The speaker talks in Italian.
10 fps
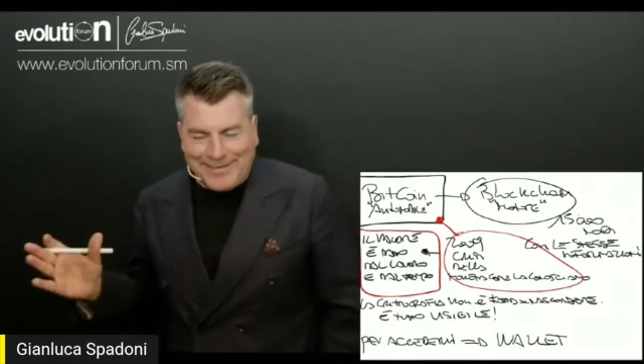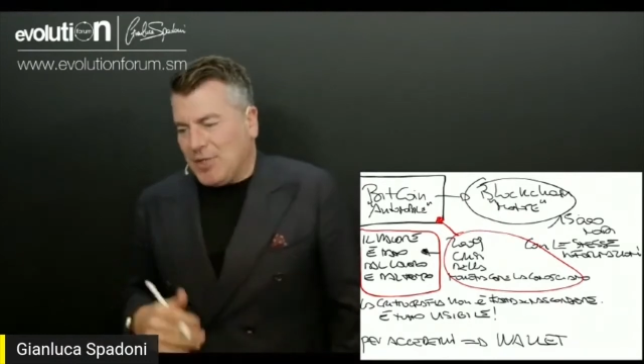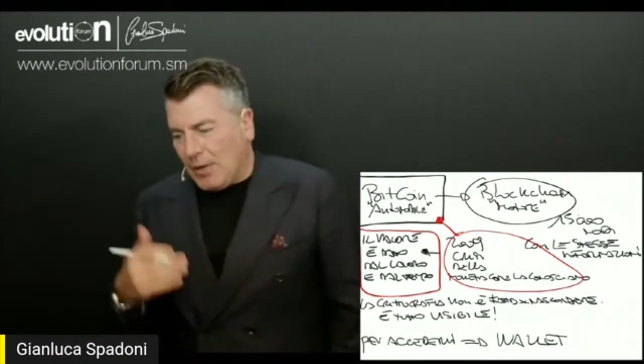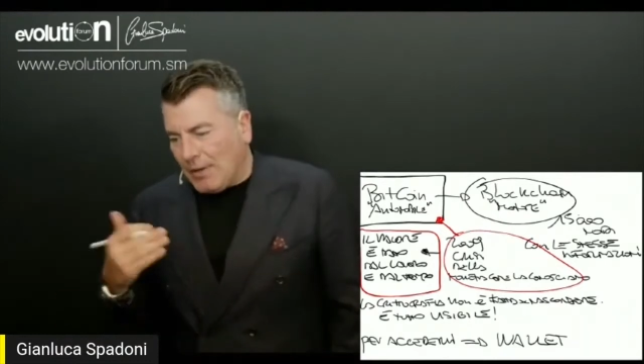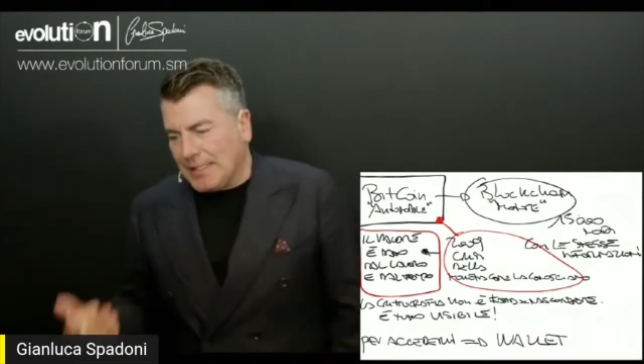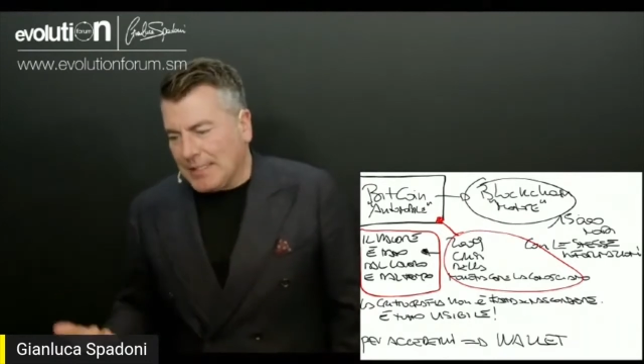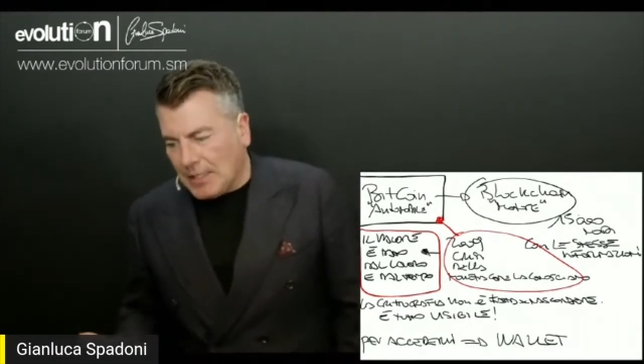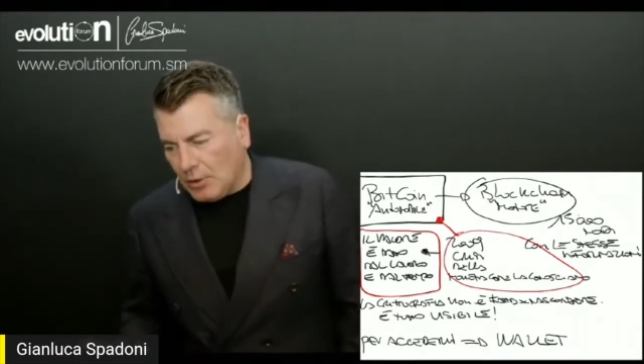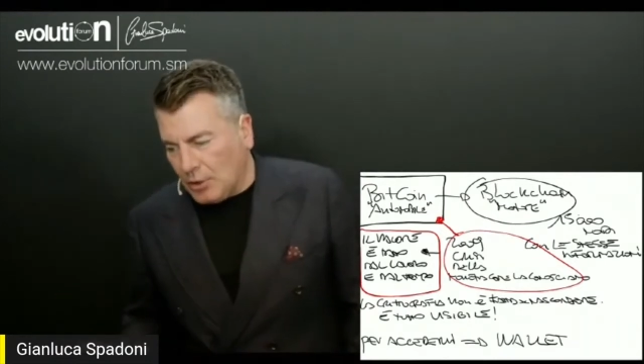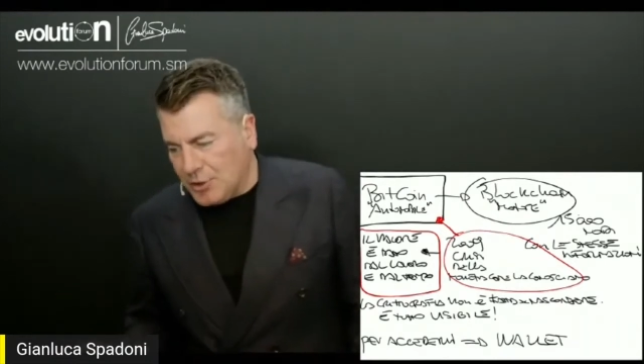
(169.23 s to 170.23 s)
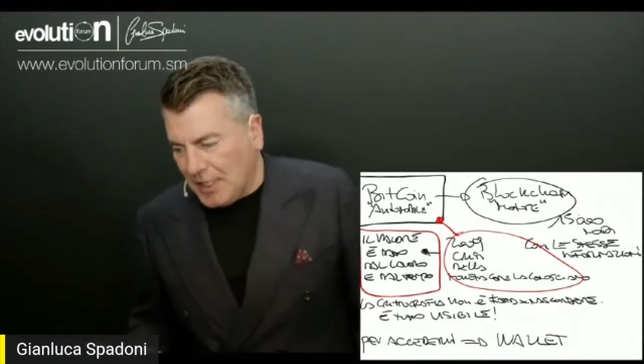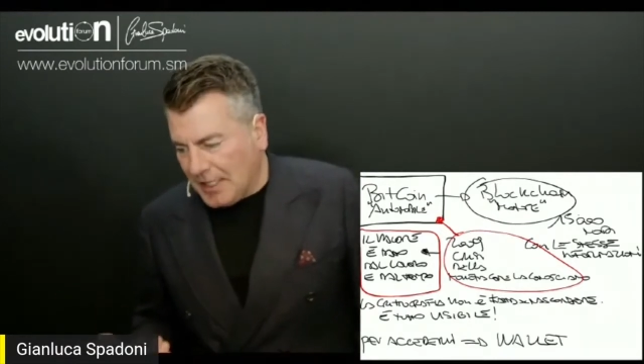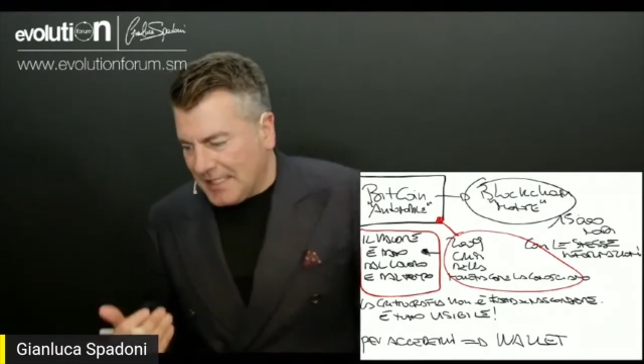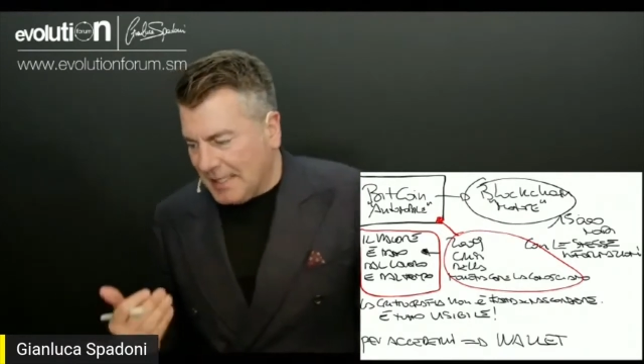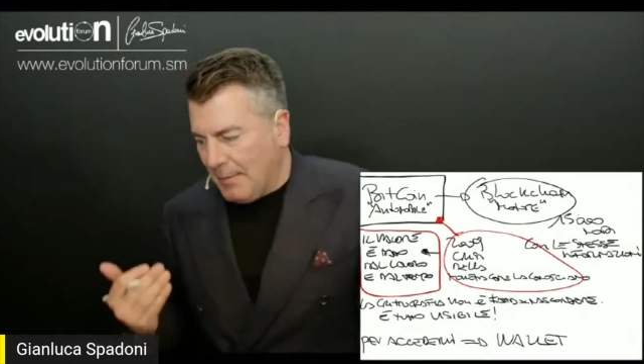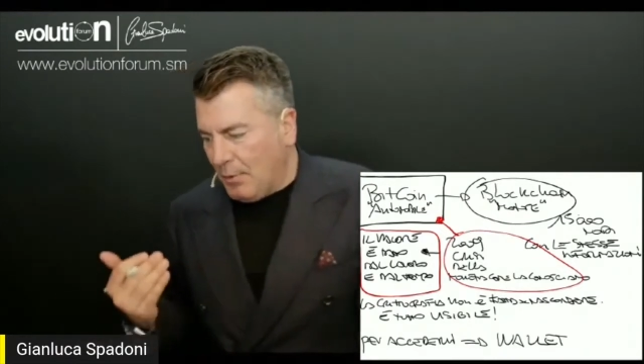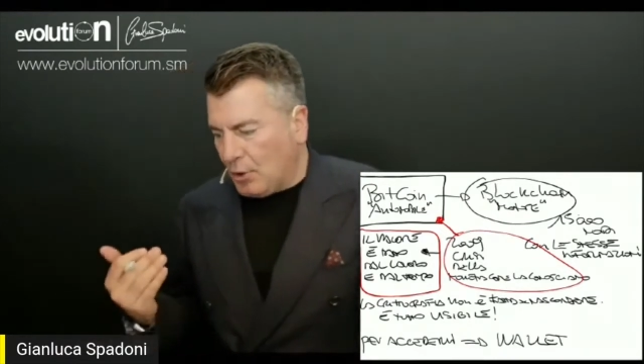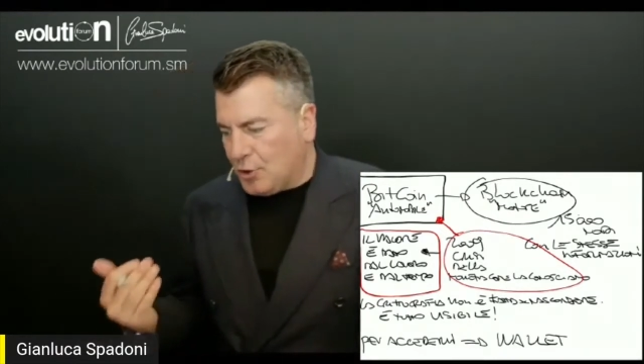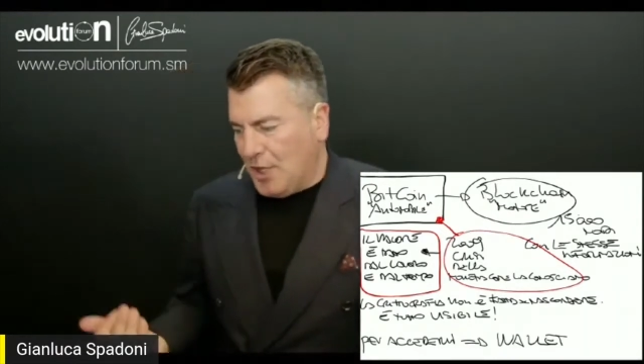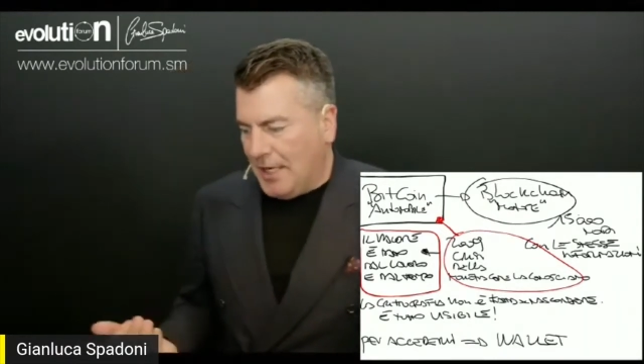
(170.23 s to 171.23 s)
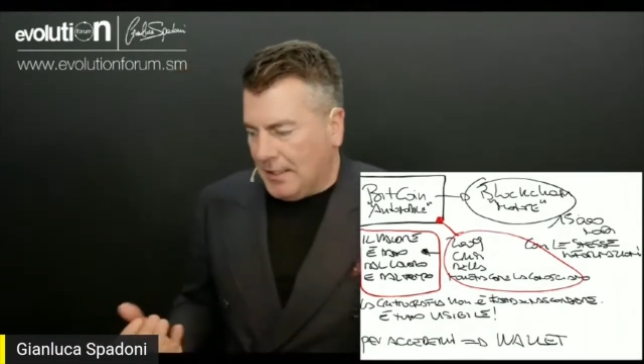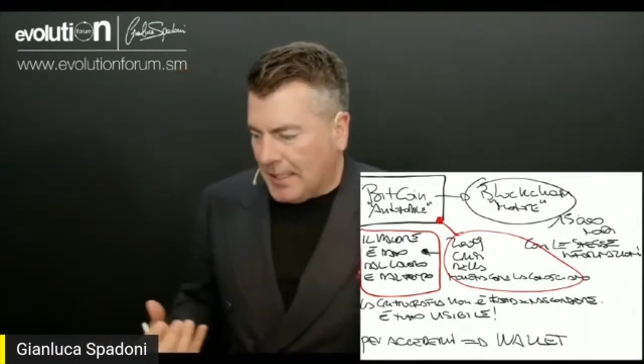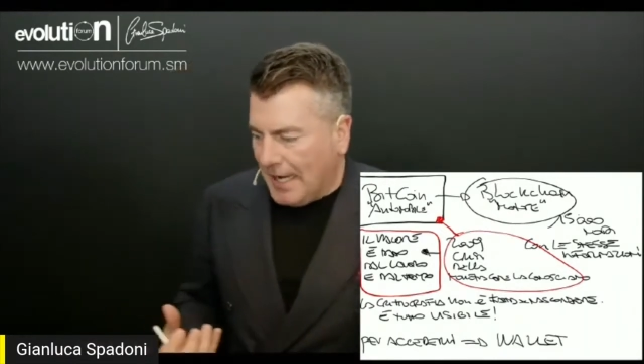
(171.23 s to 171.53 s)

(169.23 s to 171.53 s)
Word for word: c'è questa tecnologia che si chiama blockchain,